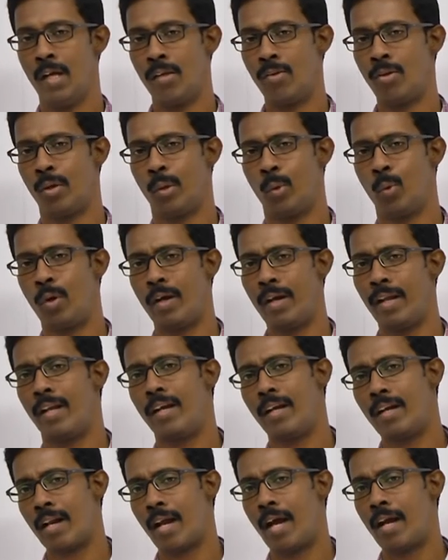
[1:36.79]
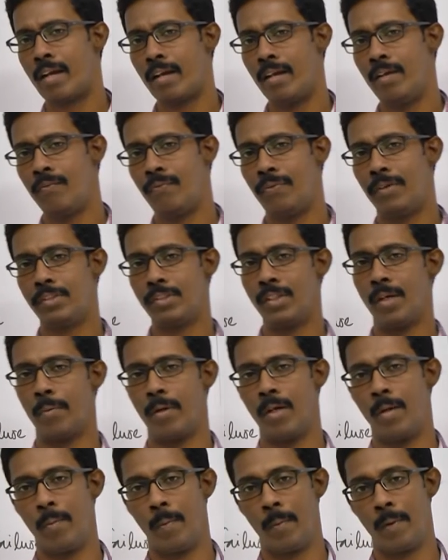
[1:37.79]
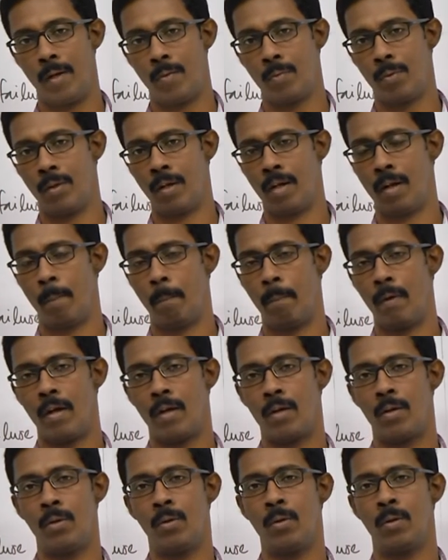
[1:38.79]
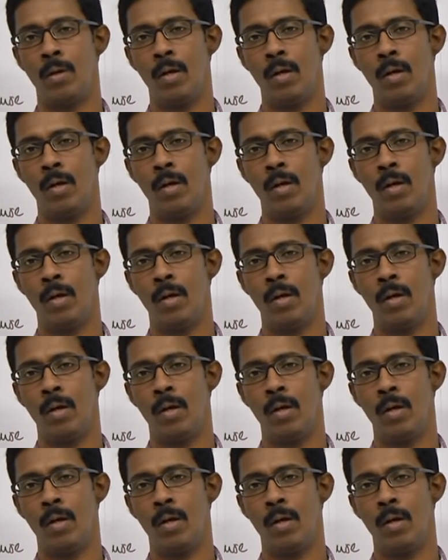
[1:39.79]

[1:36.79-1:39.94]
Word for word: ஸோ யூரினரி ட்ராக்ட் இன்ஃபெக்ஷன் அப்படின்னு நம்ம பார்க்கும்போது கம்பேர்ட் டு